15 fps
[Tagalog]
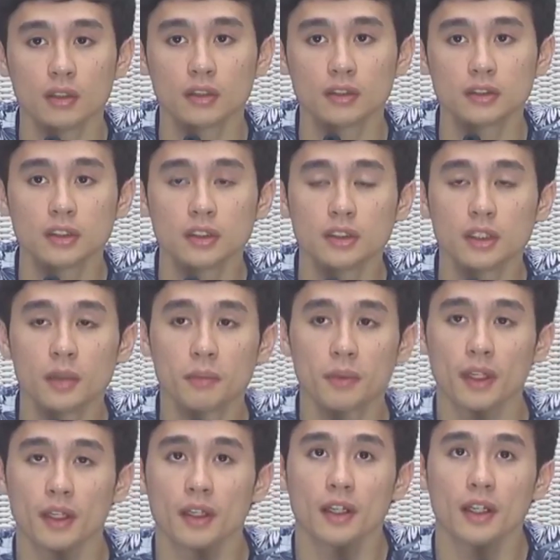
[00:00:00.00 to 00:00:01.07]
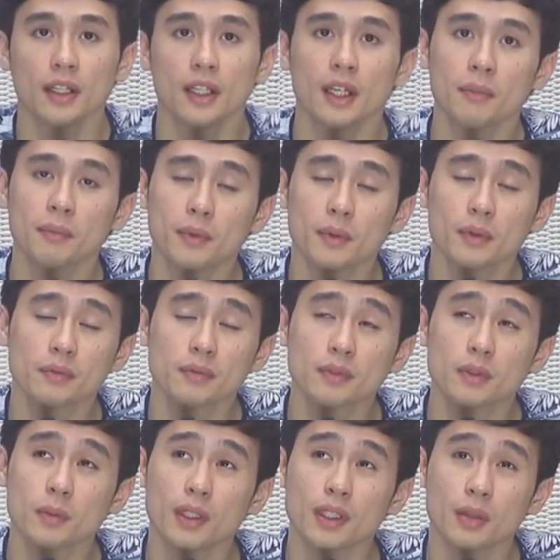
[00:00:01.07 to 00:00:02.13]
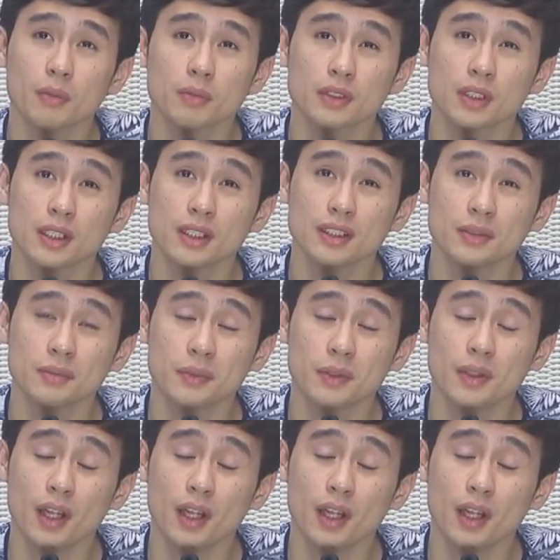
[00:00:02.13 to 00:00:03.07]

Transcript: Kasi syempre, ang hirap po, tumatakbo sa isip ko